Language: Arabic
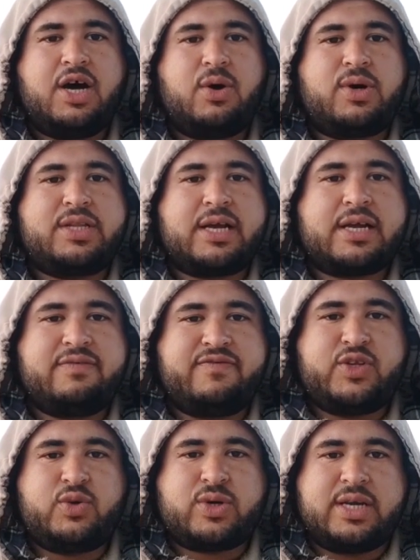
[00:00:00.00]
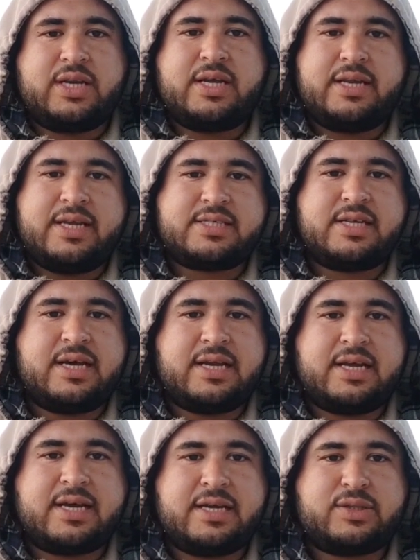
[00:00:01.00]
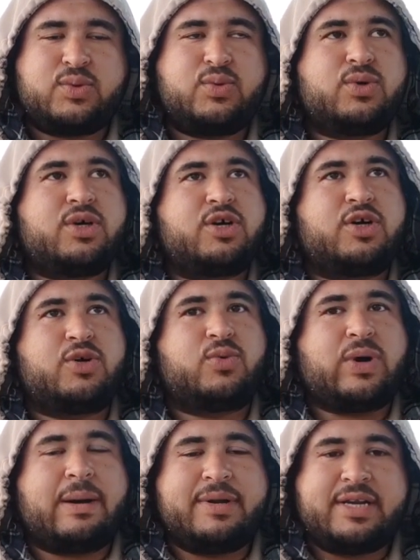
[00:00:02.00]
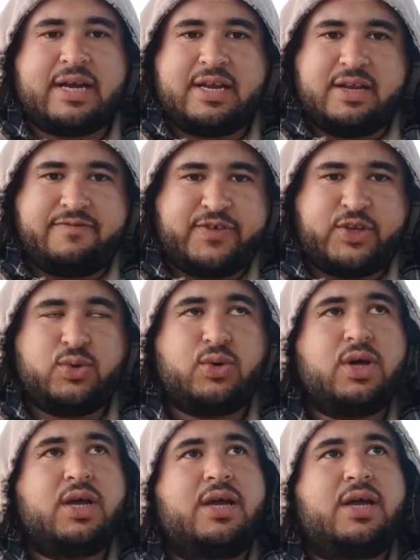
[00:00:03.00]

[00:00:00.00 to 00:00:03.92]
هو ده كان فيديو كان نازل انا اخدته وعملنا عليه الفيديو